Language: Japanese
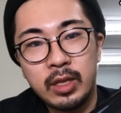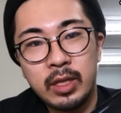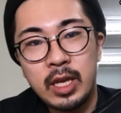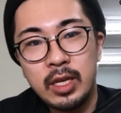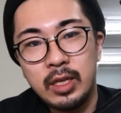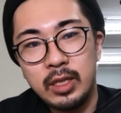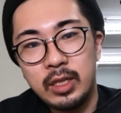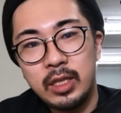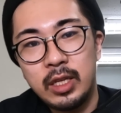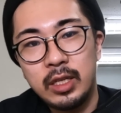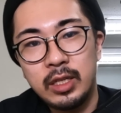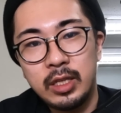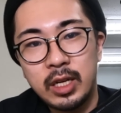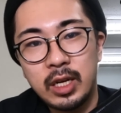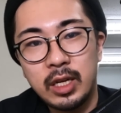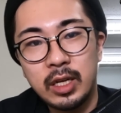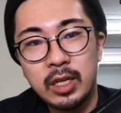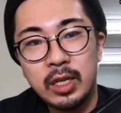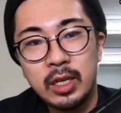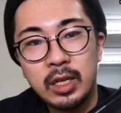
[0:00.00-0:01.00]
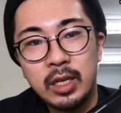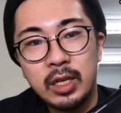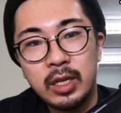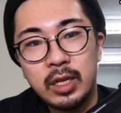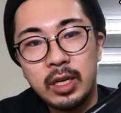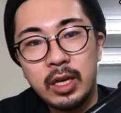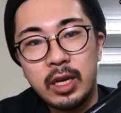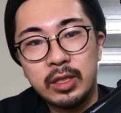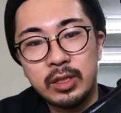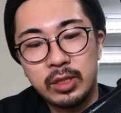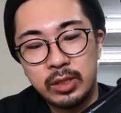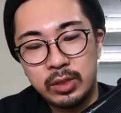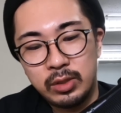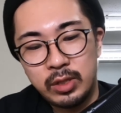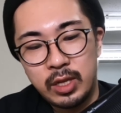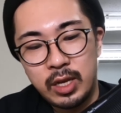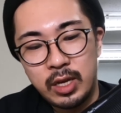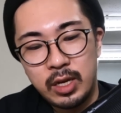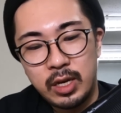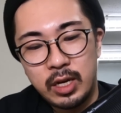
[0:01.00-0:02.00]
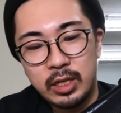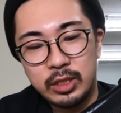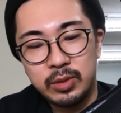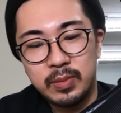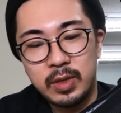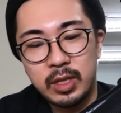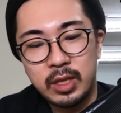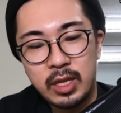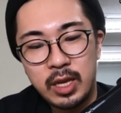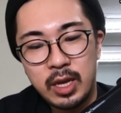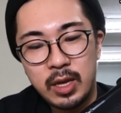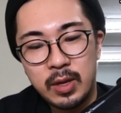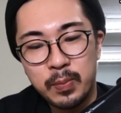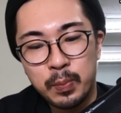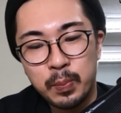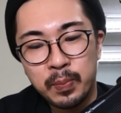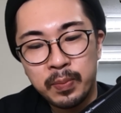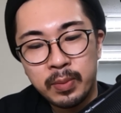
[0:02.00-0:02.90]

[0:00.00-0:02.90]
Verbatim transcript: 電気的な、え通電が始まって、